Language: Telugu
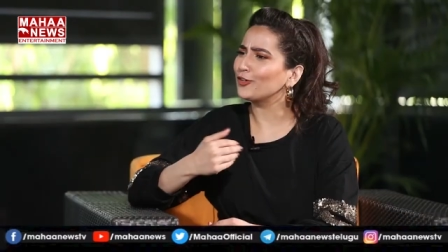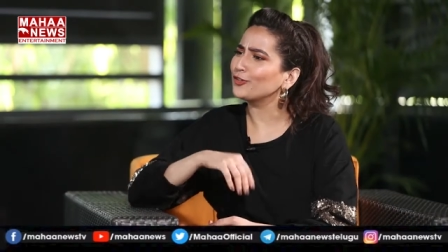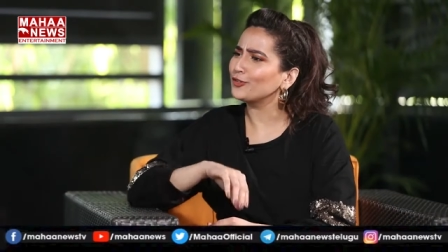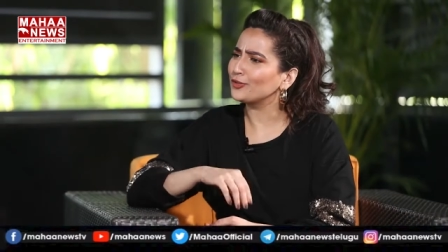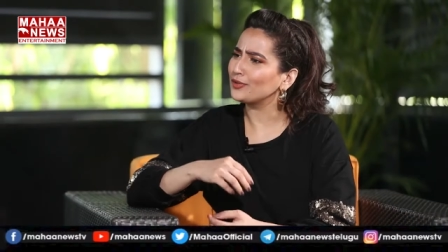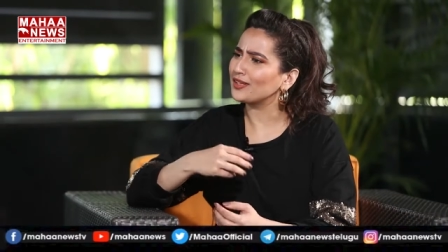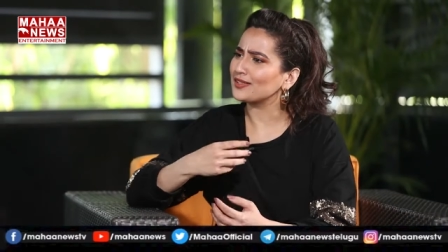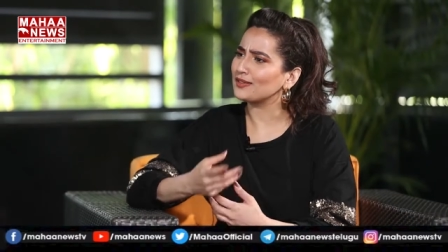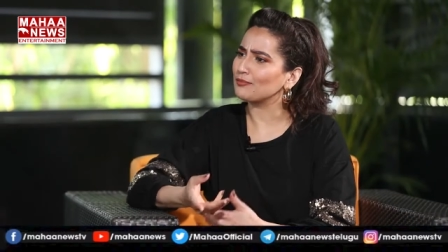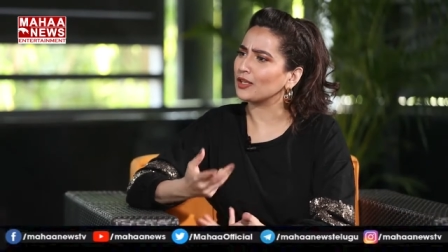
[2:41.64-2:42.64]
కొడుకు
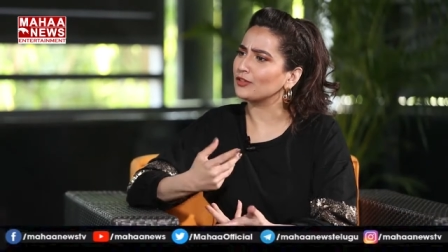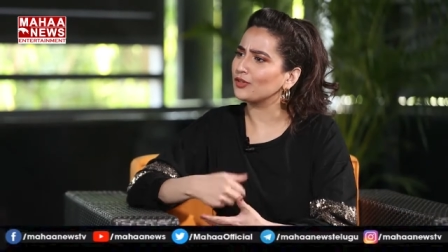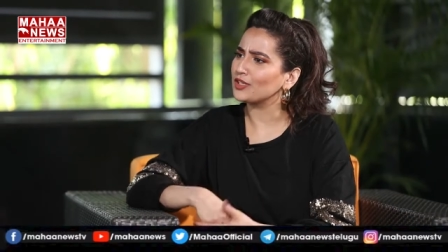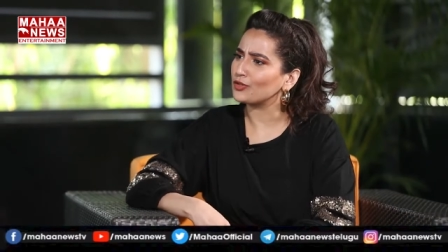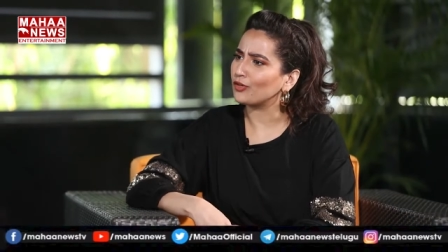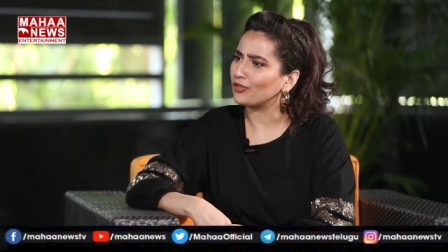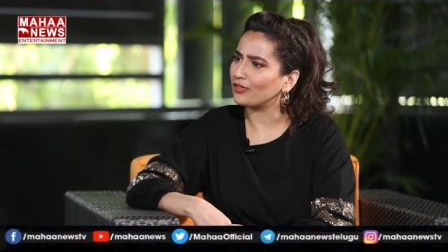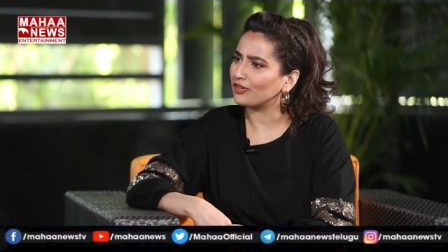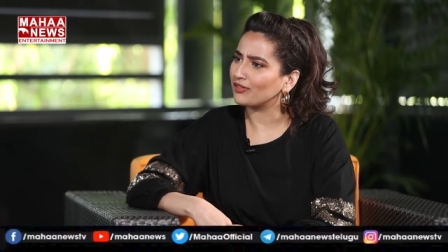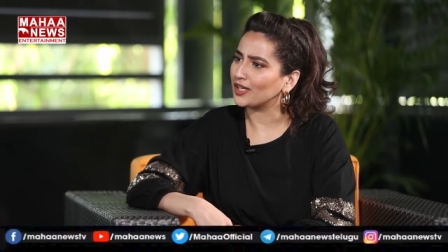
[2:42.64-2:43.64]
కలిసి మందు గురించి
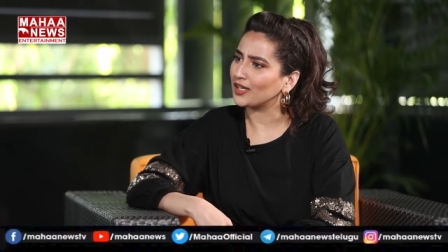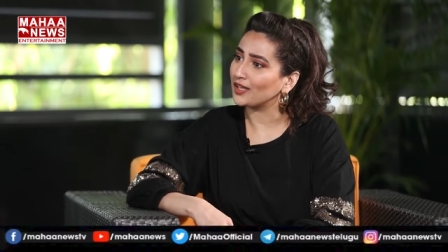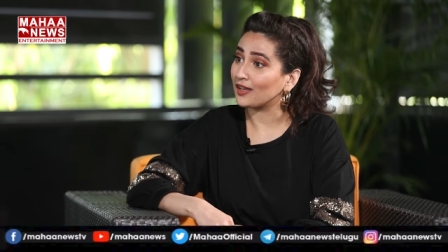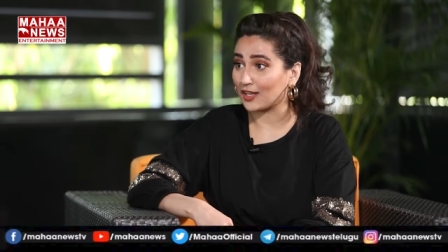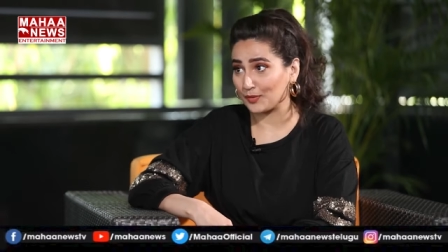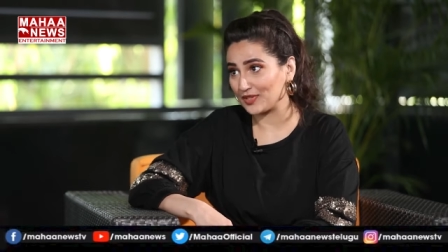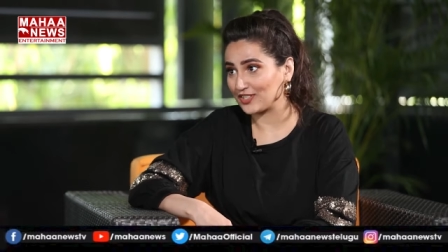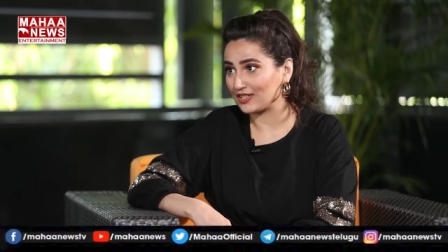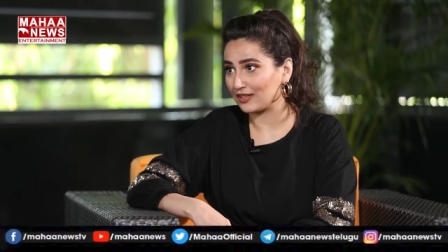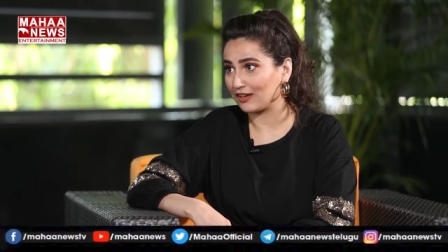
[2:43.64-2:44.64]
కొట్టుకోవడం ఏంటి అని
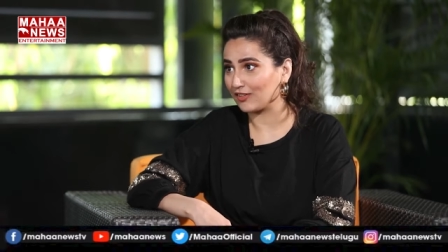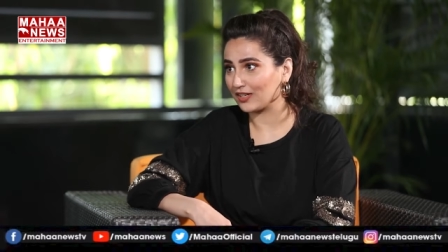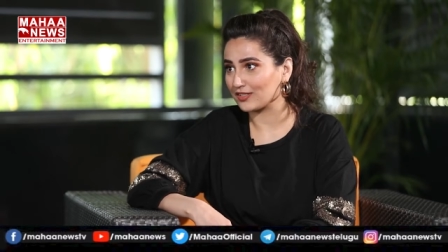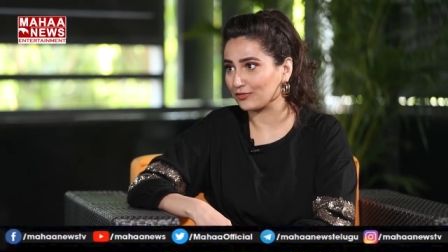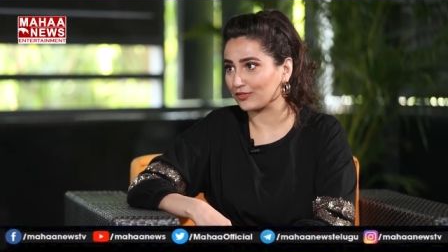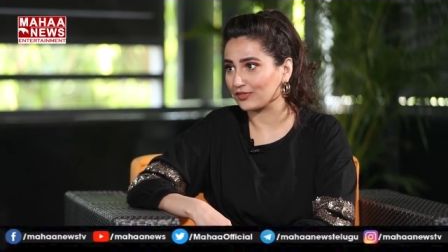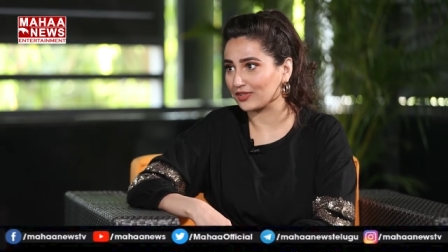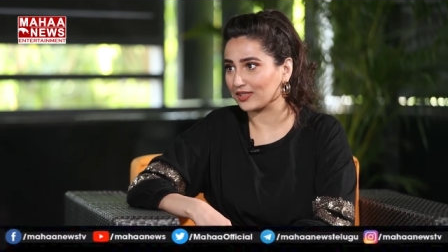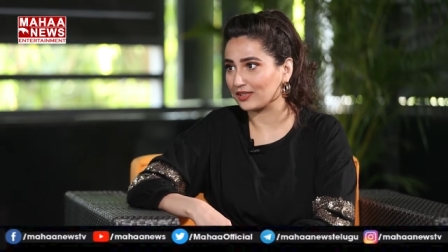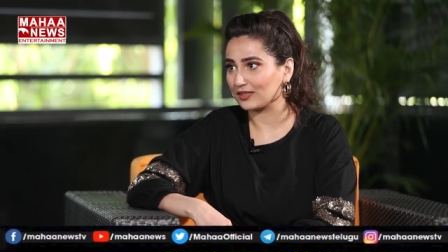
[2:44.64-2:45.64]
అనిపించే అవకాశం
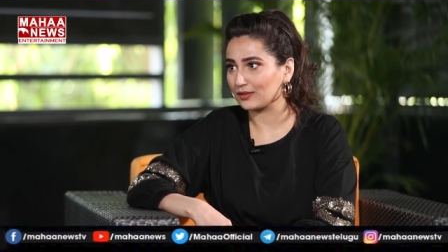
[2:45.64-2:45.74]
ఉంటుంది